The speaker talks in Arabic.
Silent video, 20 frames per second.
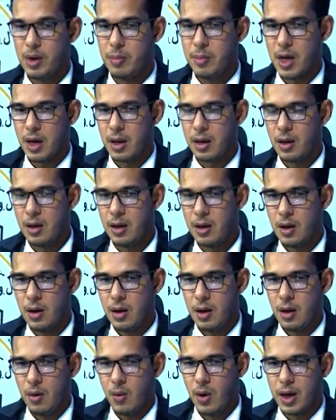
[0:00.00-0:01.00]
52.02%
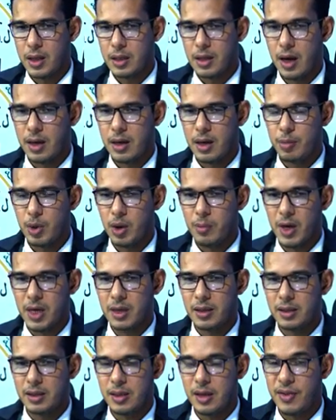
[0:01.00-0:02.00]
وقد حل
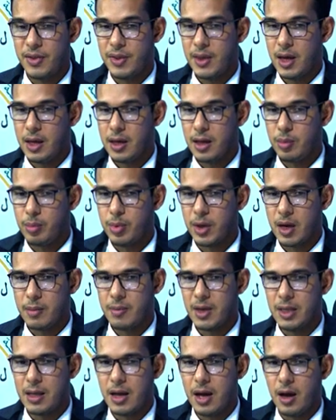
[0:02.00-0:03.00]
بالمركز الثاني
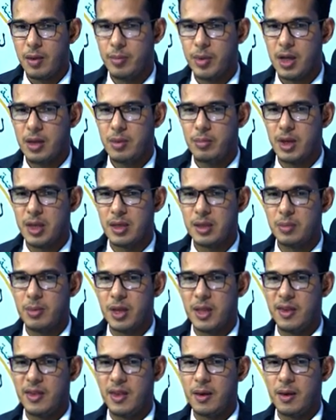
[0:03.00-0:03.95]
برام الداه عبيد بنسبة